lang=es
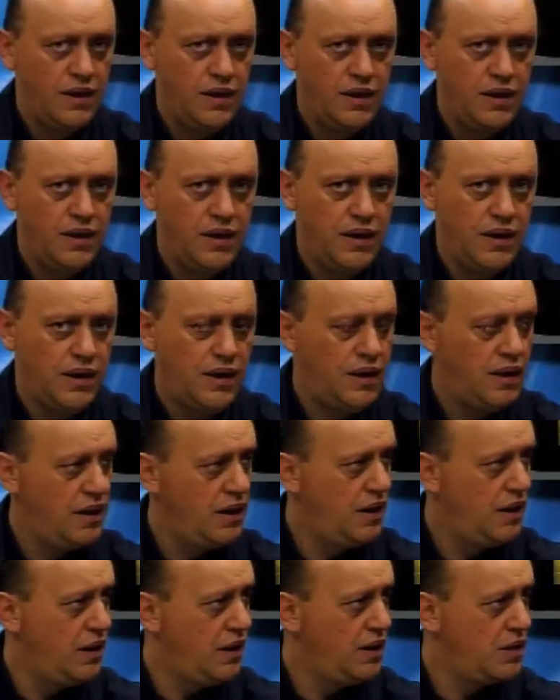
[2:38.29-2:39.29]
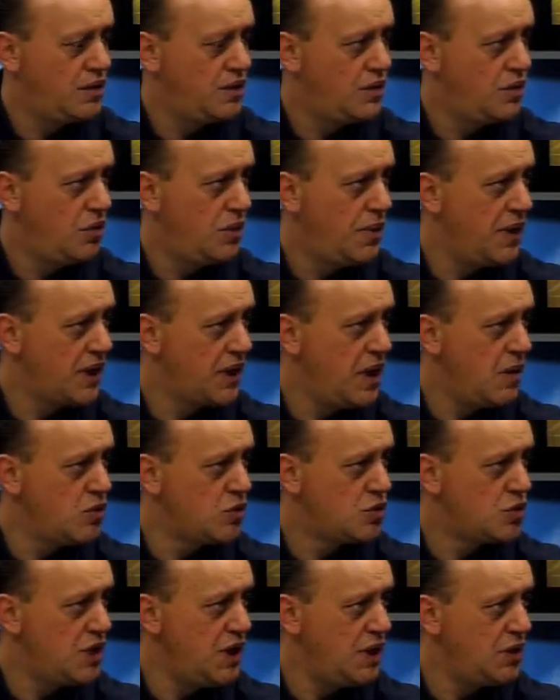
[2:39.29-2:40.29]
Eh,
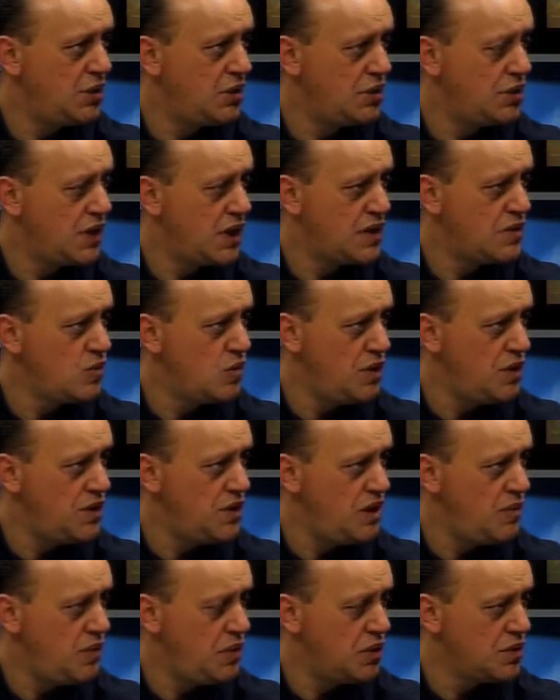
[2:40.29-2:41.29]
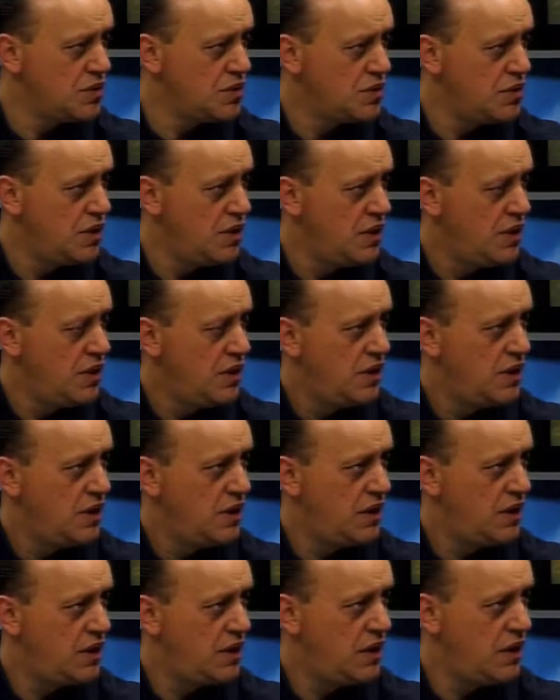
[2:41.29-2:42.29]
gobernamos 103 municipios,
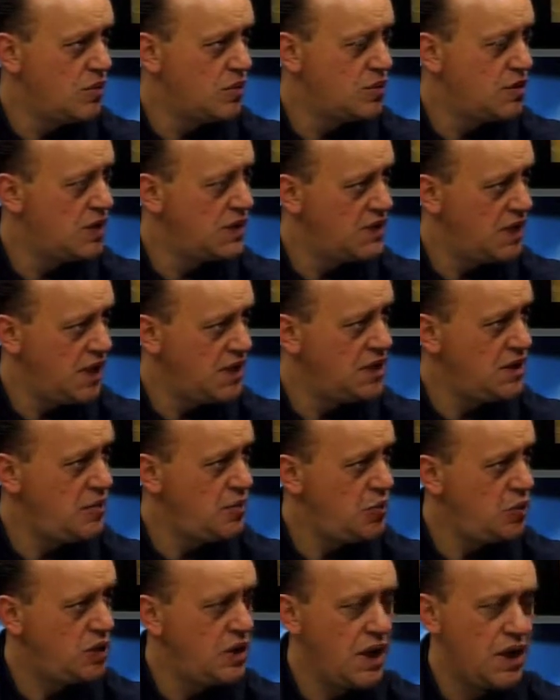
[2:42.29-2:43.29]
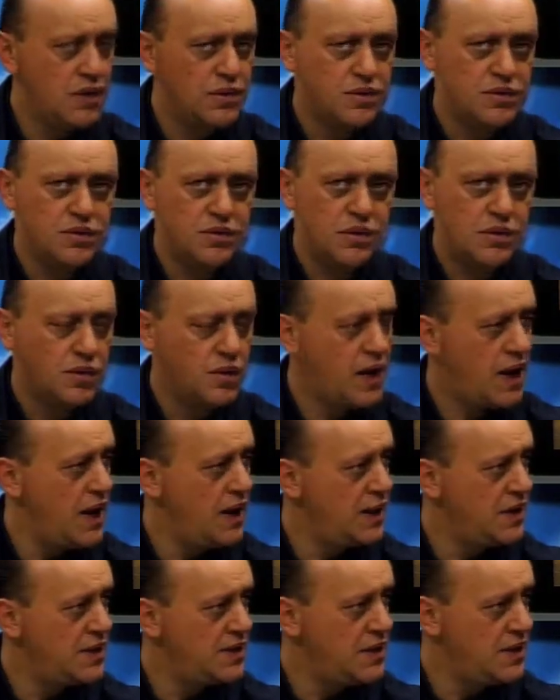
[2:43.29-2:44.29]
eh, tenemos 16 diputados
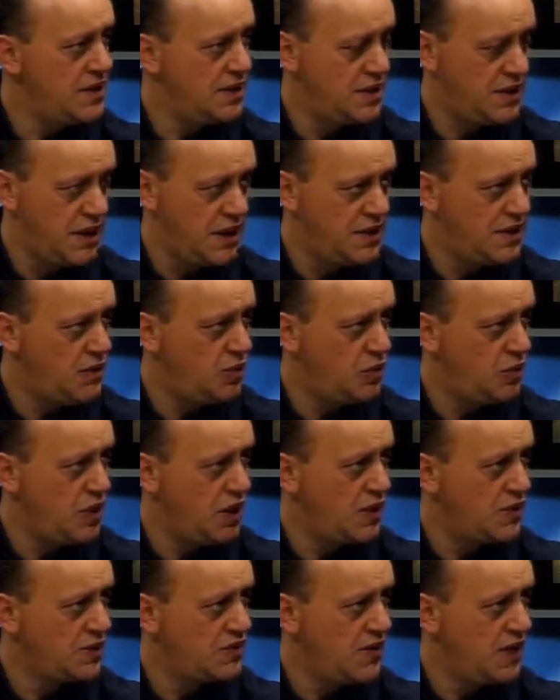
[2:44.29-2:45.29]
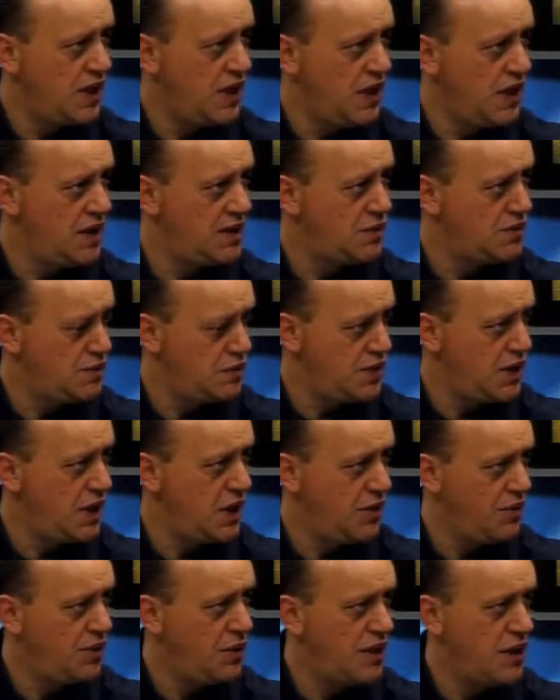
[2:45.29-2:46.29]
locales, 16 diputados federales, un
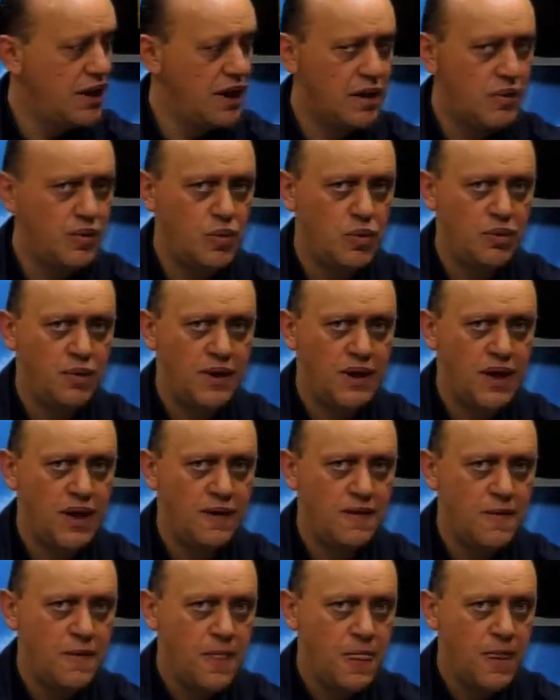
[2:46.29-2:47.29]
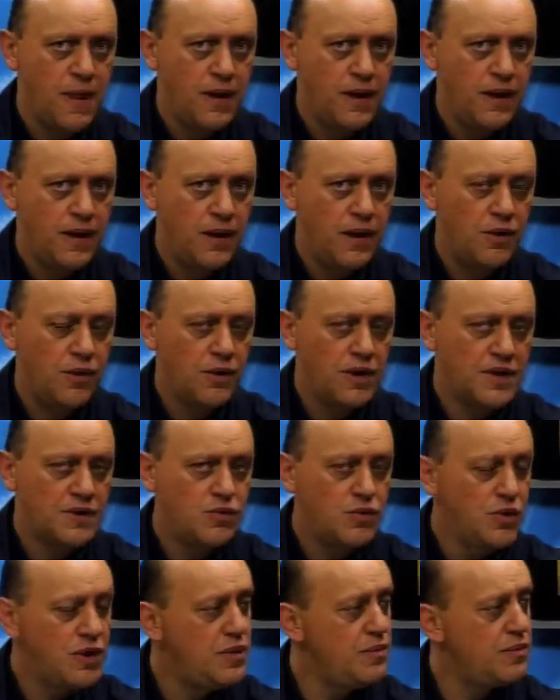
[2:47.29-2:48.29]
senador de la República Creo que es
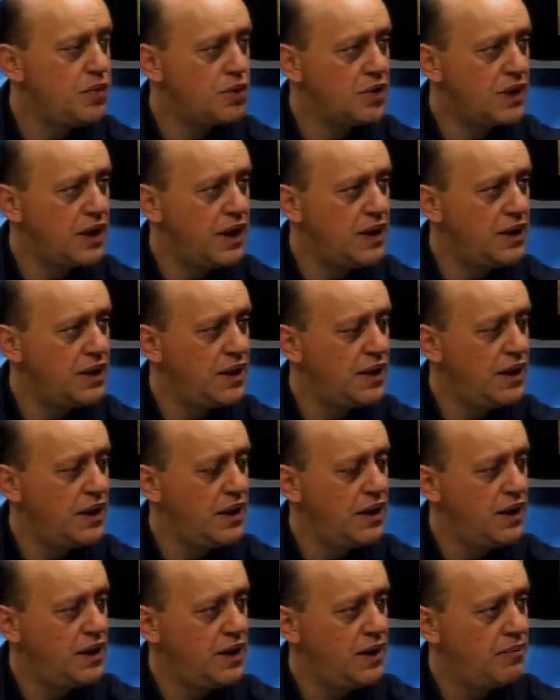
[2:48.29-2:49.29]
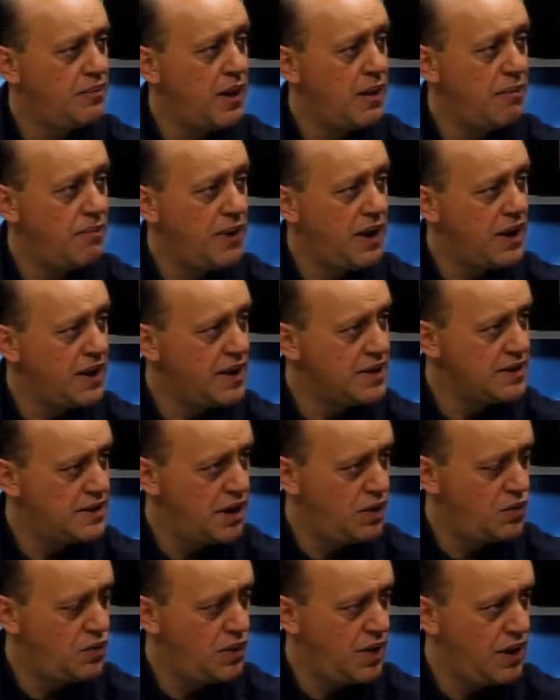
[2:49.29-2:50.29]
muy importante el, papel que
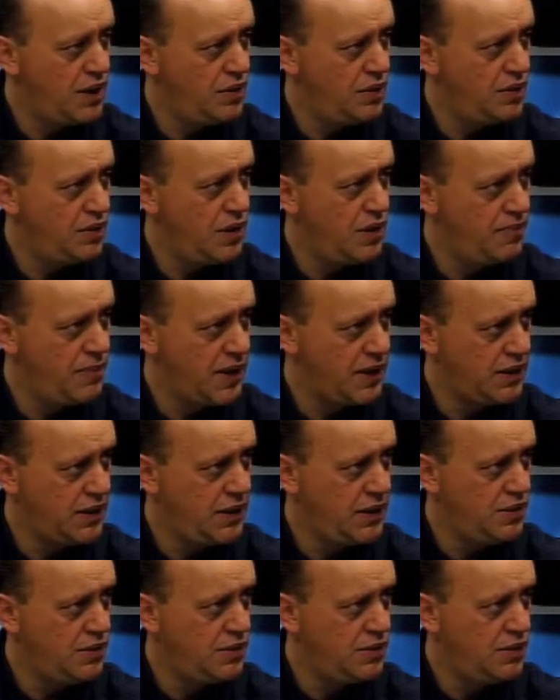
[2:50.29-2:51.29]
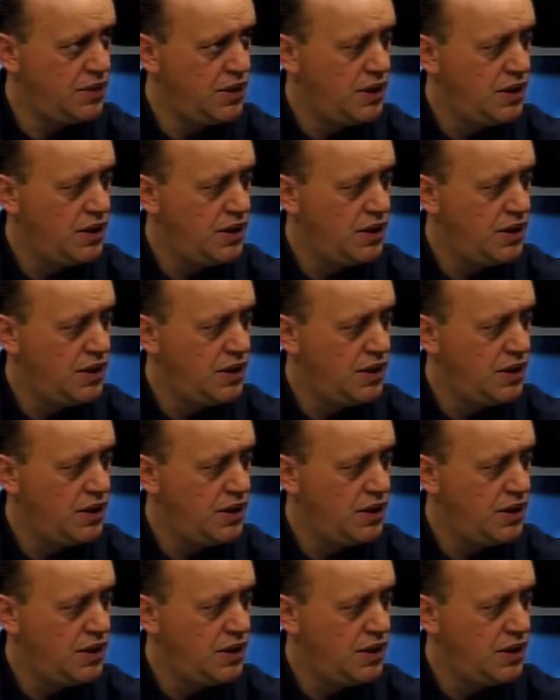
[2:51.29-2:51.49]
está jugando el partido.